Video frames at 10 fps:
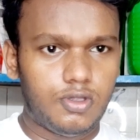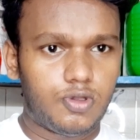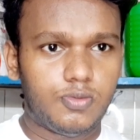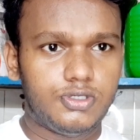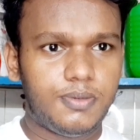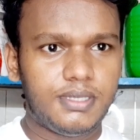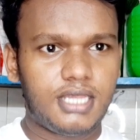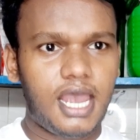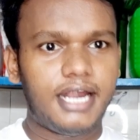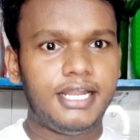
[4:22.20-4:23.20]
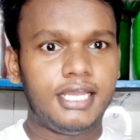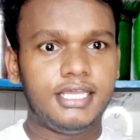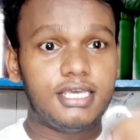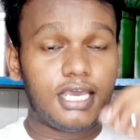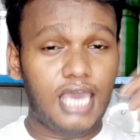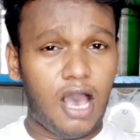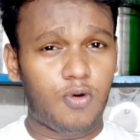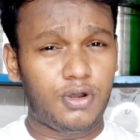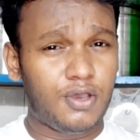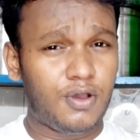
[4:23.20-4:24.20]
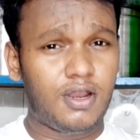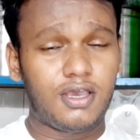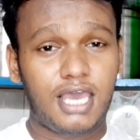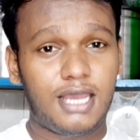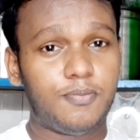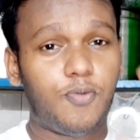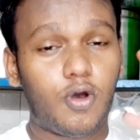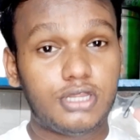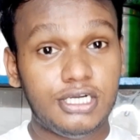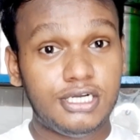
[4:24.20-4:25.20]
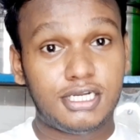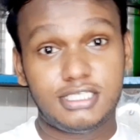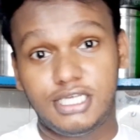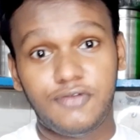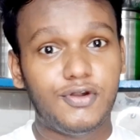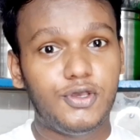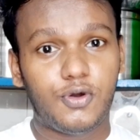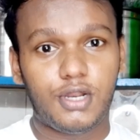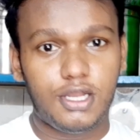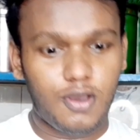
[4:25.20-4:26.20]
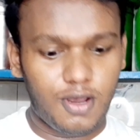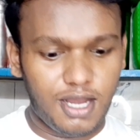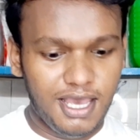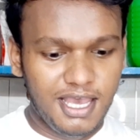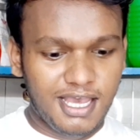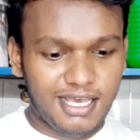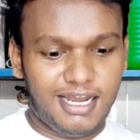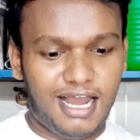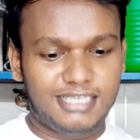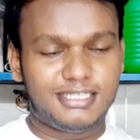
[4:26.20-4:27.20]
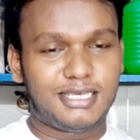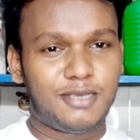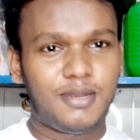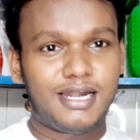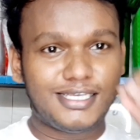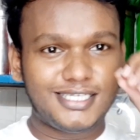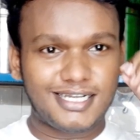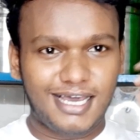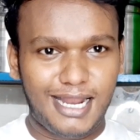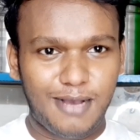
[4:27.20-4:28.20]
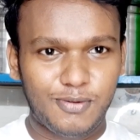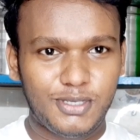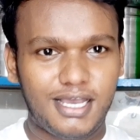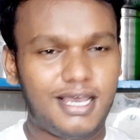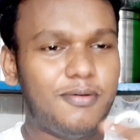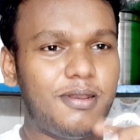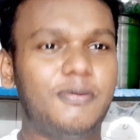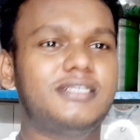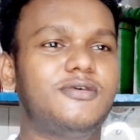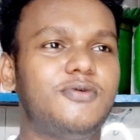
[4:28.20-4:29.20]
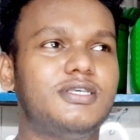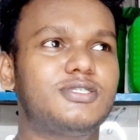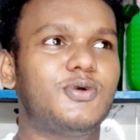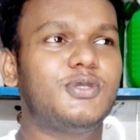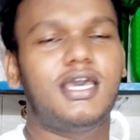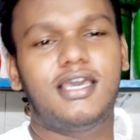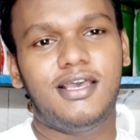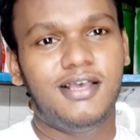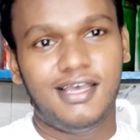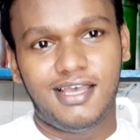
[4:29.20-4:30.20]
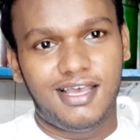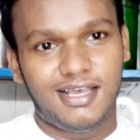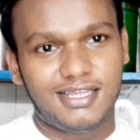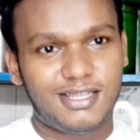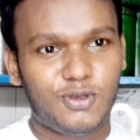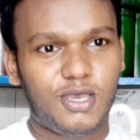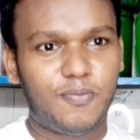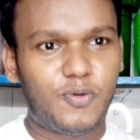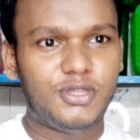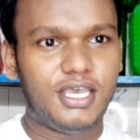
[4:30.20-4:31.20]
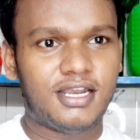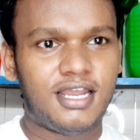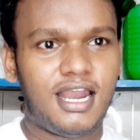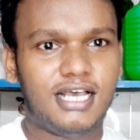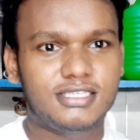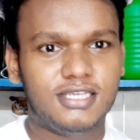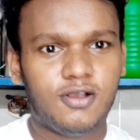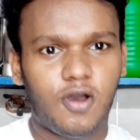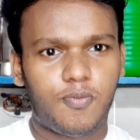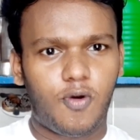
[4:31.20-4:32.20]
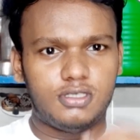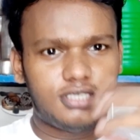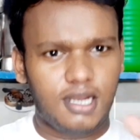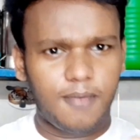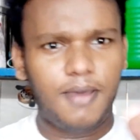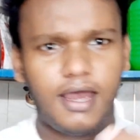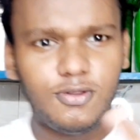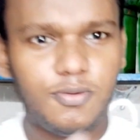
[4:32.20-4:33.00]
तो मुझे भी इतना आइडिया नहीं कि क्या होने वाला है क्या नहीं बहुत इंटरेस्टिंग वीडियो रहने वाला है कि लास्ट तक कि मेरा टी शर्ट खराब हो जाएगा या मेरा पैसे वेस्ट हो जाएंगे तो ये आपको देखना है लास्ट तक और बहुत सारा प्यार दूंगा